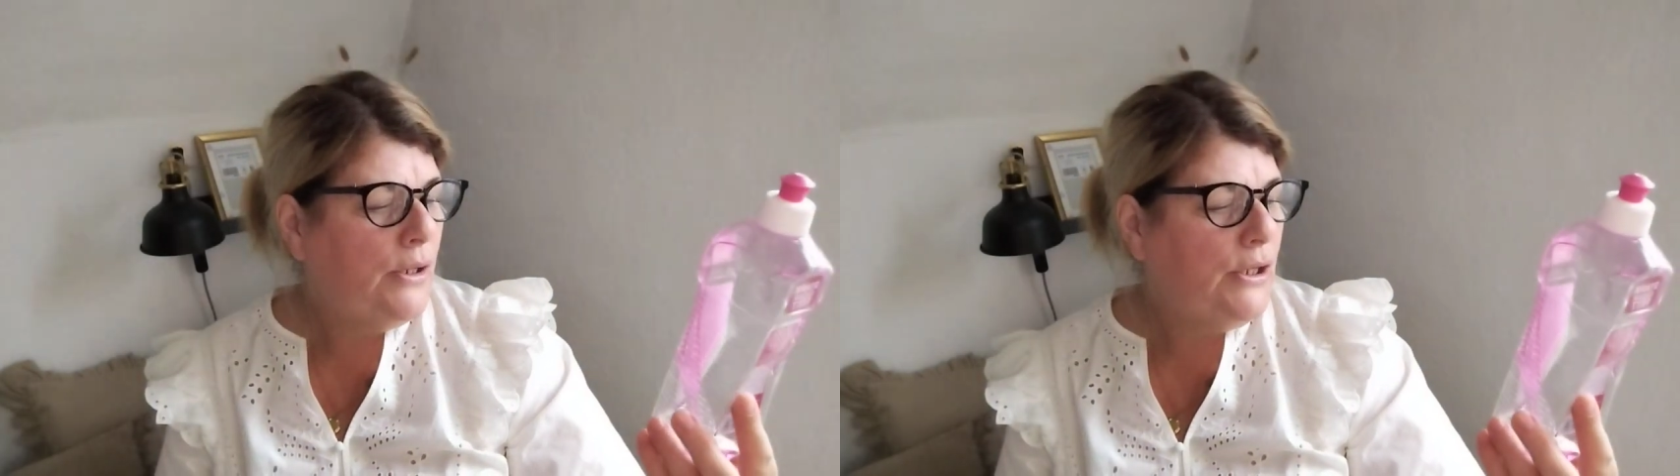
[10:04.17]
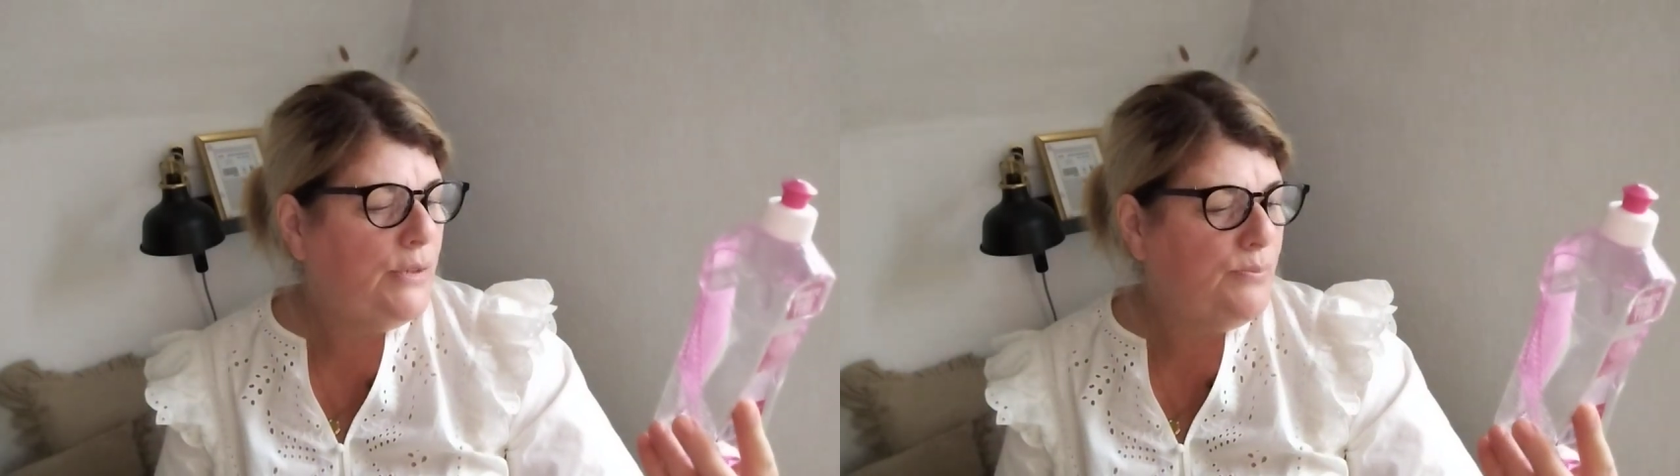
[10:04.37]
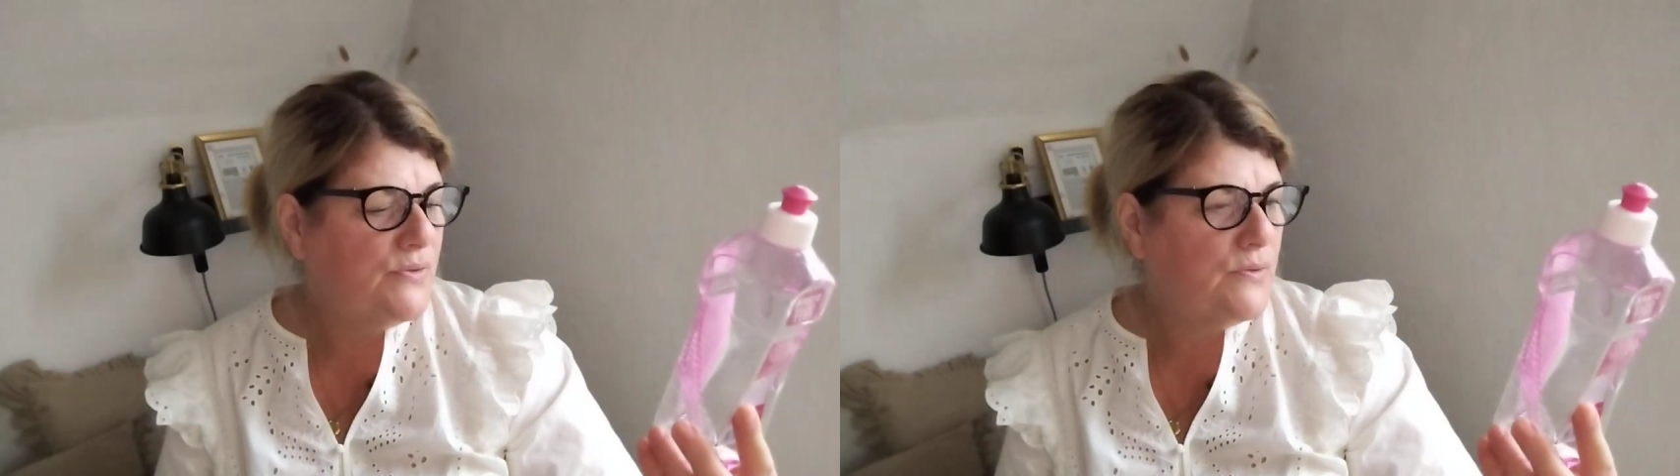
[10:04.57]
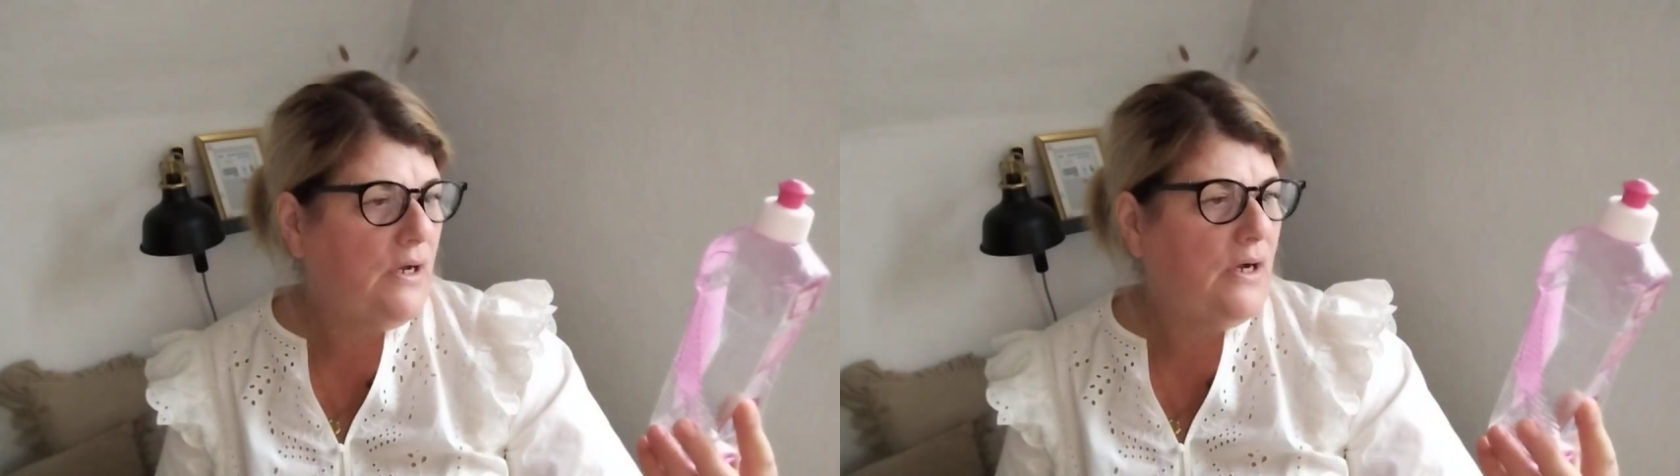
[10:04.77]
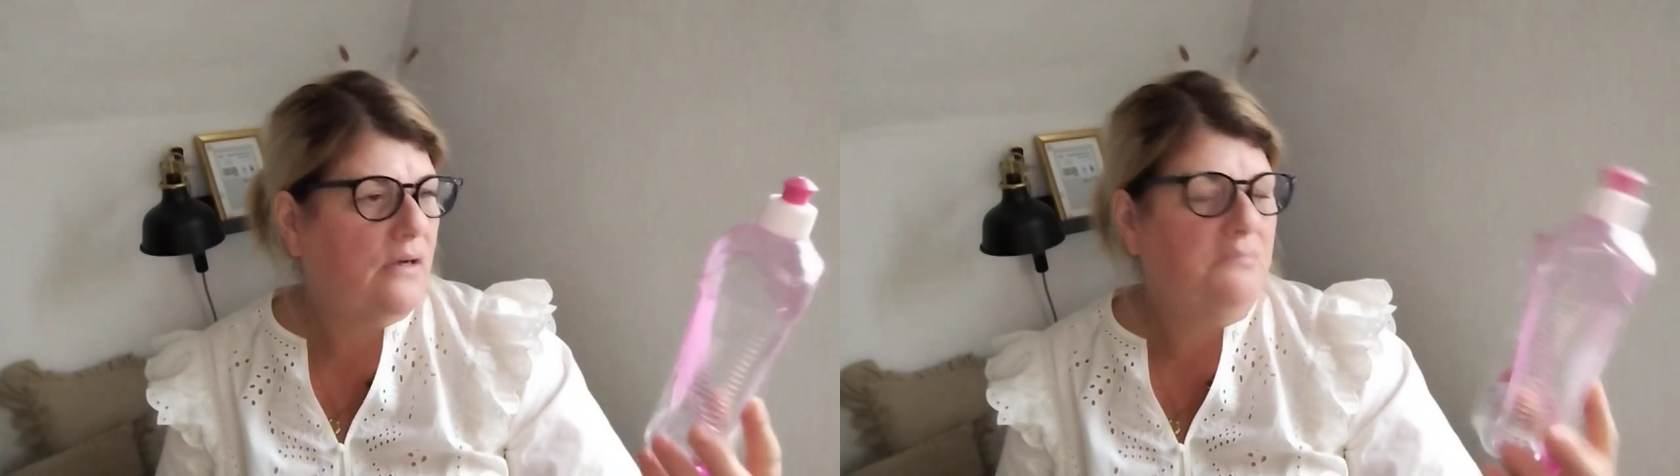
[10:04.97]
Ich muss
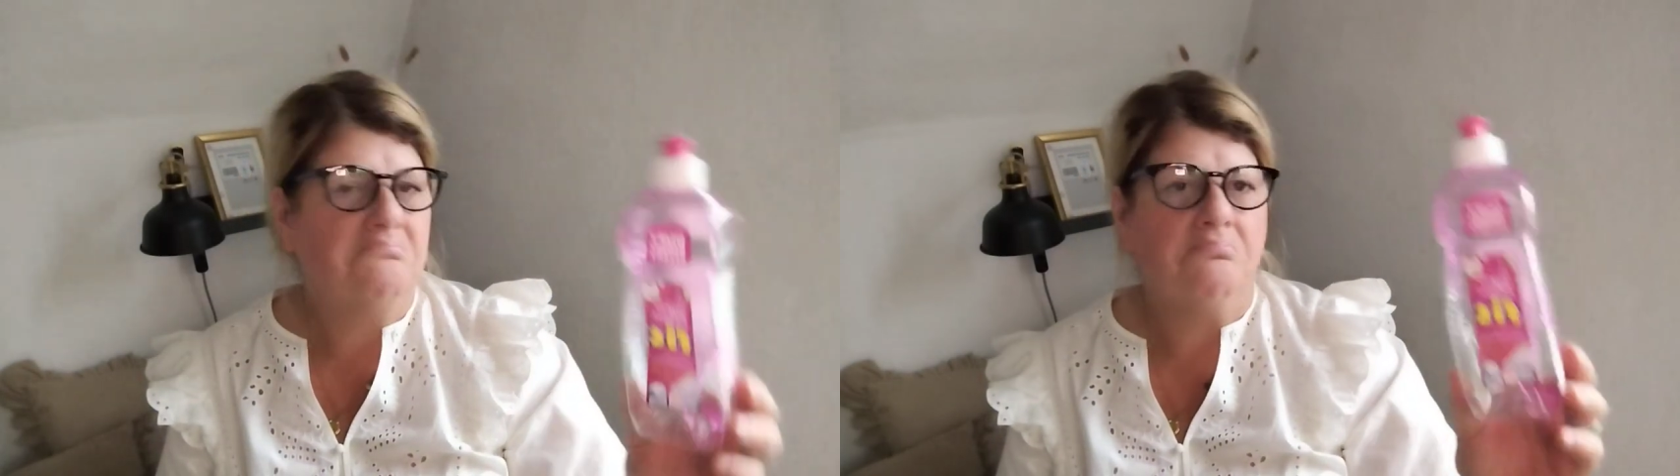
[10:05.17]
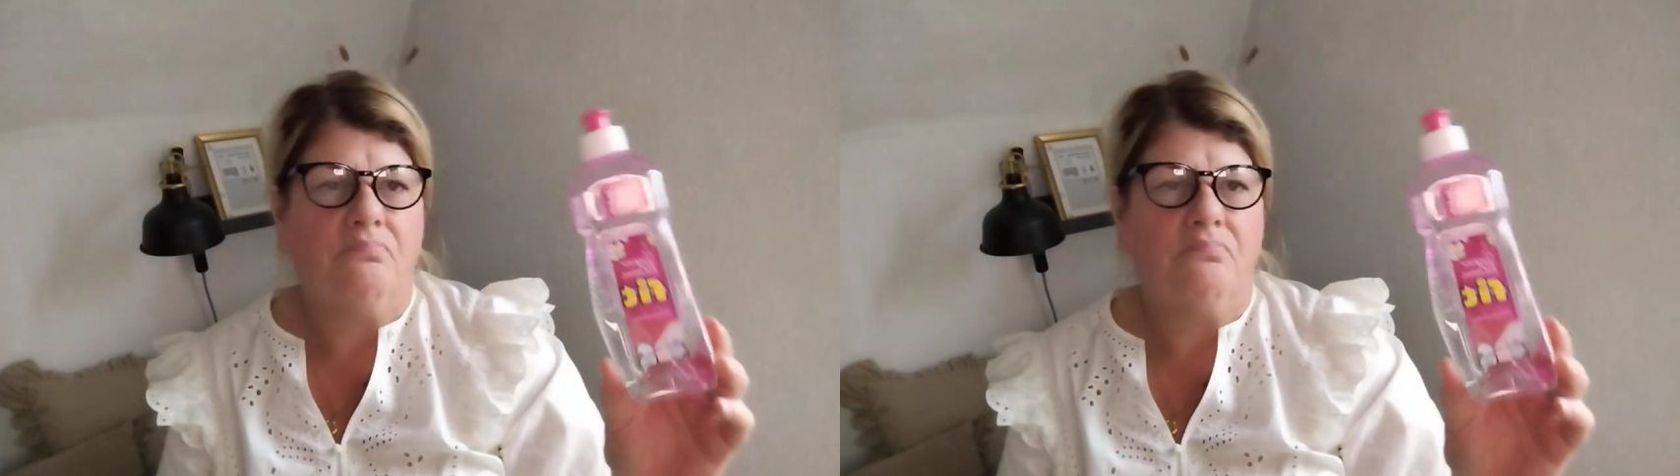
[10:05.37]
sagen,